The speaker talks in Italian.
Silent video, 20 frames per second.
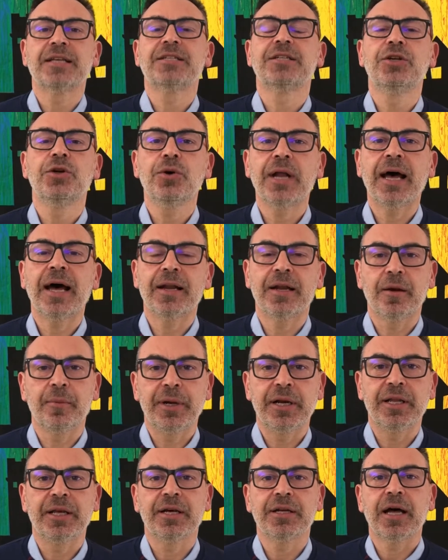La signora
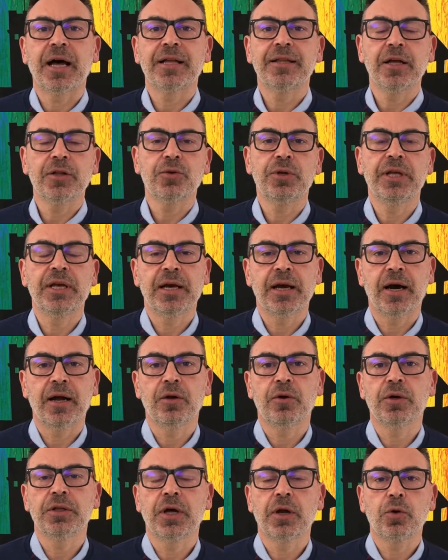Anna Maria ha dato
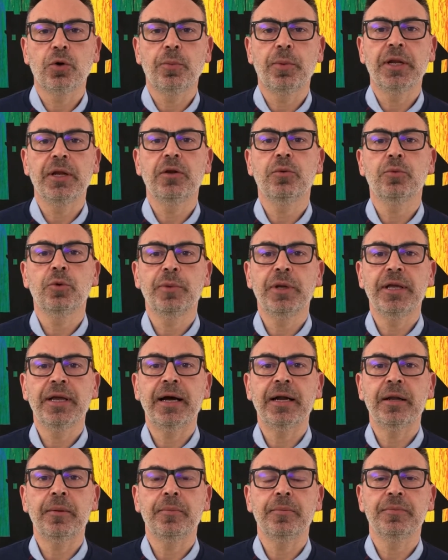l'incarico ad Arcobaleno
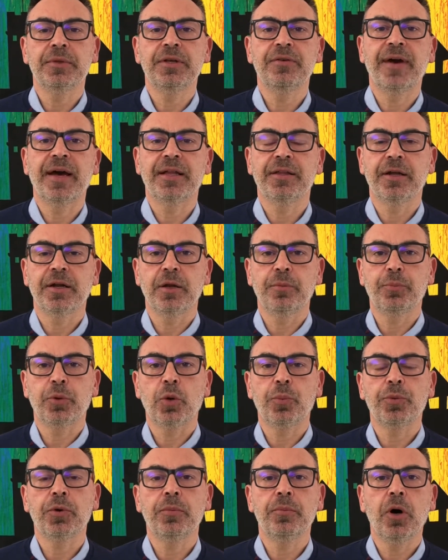Immobiliare di vendere il
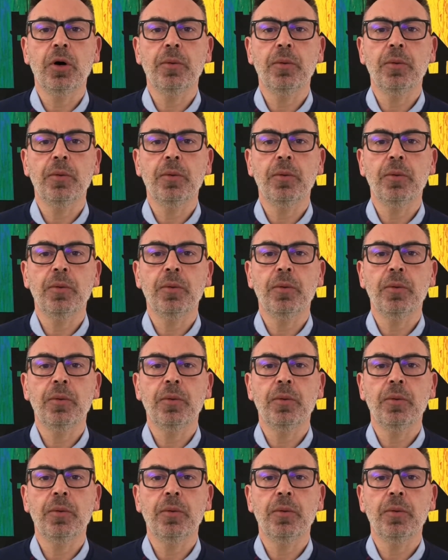proprio